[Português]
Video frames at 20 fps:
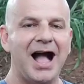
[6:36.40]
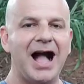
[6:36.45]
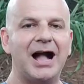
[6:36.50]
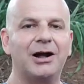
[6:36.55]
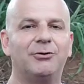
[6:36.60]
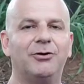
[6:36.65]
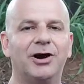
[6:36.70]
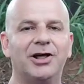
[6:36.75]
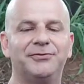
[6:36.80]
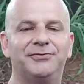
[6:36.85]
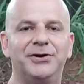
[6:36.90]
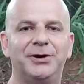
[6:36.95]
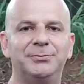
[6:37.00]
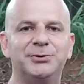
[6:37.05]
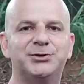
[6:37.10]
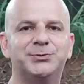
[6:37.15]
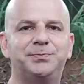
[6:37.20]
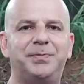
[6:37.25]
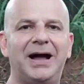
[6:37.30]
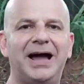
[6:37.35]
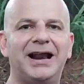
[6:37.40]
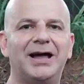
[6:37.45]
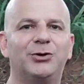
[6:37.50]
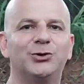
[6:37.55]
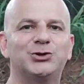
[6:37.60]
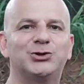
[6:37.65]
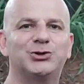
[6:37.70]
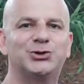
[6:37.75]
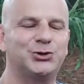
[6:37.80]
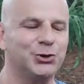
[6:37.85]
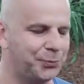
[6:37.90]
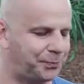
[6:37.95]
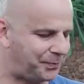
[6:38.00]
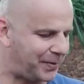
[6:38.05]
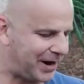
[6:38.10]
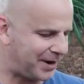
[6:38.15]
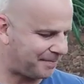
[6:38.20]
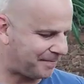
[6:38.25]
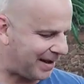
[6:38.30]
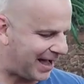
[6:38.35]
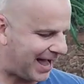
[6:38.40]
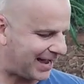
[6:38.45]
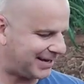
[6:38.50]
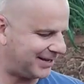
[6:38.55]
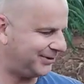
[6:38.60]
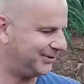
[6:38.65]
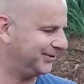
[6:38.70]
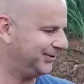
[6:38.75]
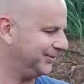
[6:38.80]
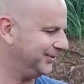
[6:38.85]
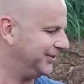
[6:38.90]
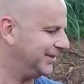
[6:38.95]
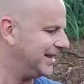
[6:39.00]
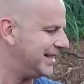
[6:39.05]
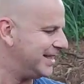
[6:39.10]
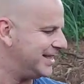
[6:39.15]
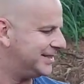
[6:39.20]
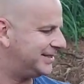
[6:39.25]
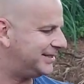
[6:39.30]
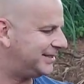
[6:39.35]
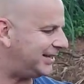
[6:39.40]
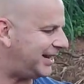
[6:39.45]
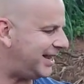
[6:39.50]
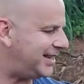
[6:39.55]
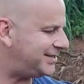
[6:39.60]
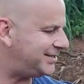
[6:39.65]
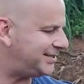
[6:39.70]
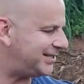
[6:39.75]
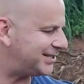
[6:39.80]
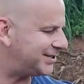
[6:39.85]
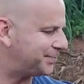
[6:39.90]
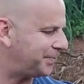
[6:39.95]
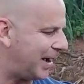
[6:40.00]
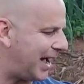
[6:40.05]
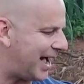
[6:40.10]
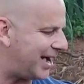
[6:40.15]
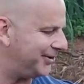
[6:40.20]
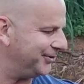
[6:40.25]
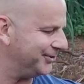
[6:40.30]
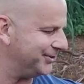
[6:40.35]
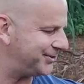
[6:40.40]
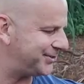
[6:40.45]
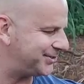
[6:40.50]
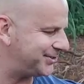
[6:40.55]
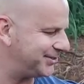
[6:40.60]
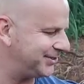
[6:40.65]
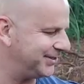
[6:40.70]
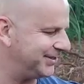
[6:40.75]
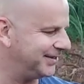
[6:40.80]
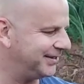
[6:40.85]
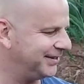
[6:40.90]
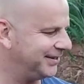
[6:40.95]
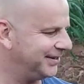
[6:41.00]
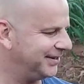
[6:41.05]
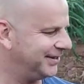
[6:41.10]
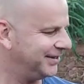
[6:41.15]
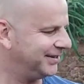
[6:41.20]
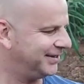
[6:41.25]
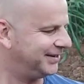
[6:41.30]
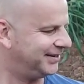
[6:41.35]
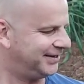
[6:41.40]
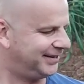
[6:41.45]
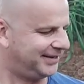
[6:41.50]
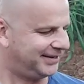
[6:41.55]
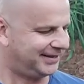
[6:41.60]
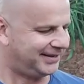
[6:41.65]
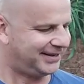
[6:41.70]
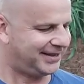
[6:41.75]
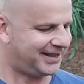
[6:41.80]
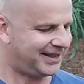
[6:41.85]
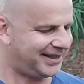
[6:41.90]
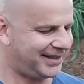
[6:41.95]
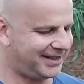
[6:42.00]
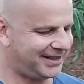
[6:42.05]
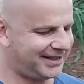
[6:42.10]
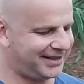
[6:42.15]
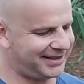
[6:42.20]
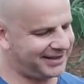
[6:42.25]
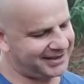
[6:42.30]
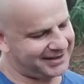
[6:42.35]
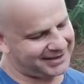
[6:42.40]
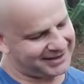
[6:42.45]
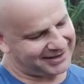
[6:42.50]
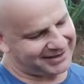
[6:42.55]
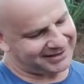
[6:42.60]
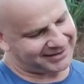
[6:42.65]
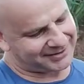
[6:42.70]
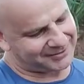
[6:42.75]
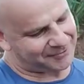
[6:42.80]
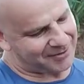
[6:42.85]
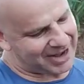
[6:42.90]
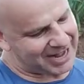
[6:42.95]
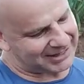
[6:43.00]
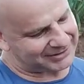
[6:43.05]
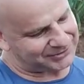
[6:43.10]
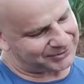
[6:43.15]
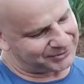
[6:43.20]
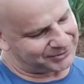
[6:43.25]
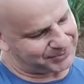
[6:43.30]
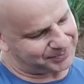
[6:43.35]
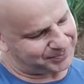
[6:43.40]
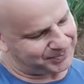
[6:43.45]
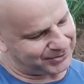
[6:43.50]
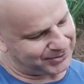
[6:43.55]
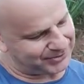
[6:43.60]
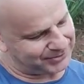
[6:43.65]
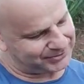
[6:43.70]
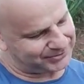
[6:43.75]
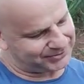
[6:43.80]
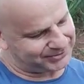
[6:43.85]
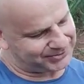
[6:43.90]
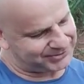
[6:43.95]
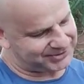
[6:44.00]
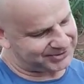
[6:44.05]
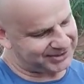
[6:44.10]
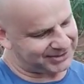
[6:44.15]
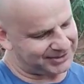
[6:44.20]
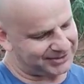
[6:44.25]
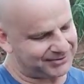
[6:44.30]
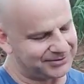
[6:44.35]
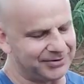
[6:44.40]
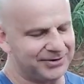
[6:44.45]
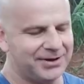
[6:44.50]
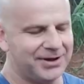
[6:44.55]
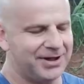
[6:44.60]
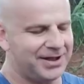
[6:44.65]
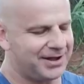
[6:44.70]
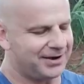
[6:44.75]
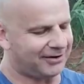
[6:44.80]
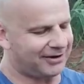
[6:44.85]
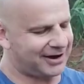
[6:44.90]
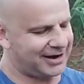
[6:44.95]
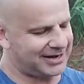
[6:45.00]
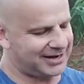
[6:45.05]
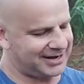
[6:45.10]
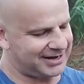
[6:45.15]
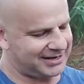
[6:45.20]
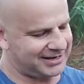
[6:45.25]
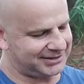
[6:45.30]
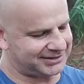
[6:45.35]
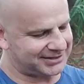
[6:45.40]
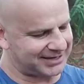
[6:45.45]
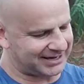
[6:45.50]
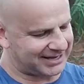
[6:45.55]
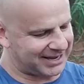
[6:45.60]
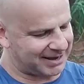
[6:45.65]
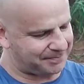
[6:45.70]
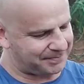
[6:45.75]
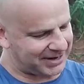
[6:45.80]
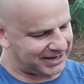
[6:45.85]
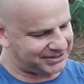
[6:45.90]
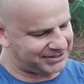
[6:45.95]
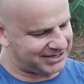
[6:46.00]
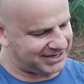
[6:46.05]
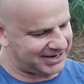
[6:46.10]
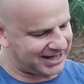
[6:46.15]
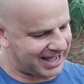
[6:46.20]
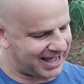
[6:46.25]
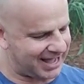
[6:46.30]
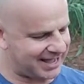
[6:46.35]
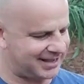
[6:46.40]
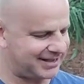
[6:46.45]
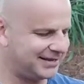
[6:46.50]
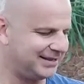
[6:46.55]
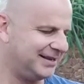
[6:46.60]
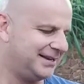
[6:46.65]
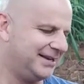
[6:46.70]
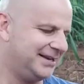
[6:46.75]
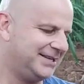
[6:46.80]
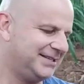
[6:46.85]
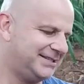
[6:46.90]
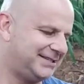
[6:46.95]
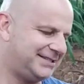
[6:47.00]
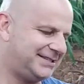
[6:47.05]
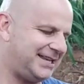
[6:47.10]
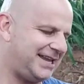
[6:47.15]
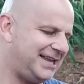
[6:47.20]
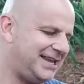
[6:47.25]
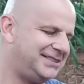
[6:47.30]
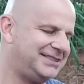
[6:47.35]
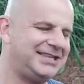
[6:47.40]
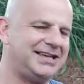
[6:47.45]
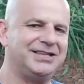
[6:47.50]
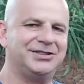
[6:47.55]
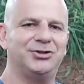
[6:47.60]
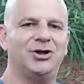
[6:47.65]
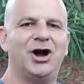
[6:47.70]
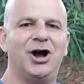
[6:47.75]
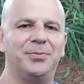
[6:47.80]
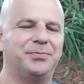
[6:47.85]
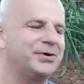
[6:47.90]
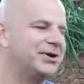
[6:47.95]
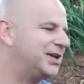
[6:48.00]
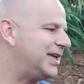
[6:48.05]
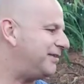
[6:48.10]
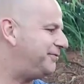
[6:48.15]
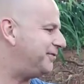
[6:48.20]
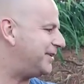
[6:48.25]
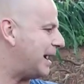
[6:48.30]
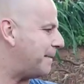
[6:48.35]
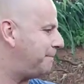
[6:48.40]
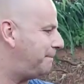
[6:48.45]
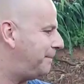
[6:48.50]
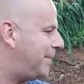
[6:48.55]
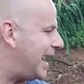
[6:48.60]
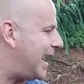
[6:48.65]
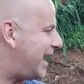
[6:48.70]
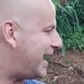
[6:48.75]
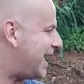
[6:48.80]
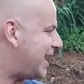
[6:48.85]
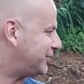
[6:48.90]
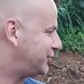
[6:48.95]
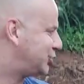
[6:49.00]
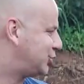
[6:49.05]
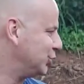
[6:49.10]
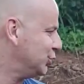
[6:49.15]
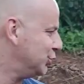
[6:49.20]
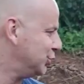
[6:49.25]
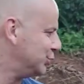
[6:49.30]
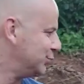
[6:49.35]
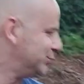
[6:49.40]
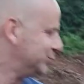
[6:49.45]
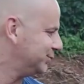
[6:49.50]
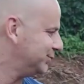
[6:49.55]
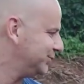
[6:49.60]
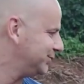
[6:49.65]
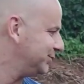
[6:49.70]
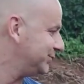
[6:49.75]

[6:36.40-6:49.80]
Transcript: Agora vamos para o Super Magnum. Três disparos. Ei, 4.5. Olha, isso daqui é para tirar sem ter dó, porque fica baratinho.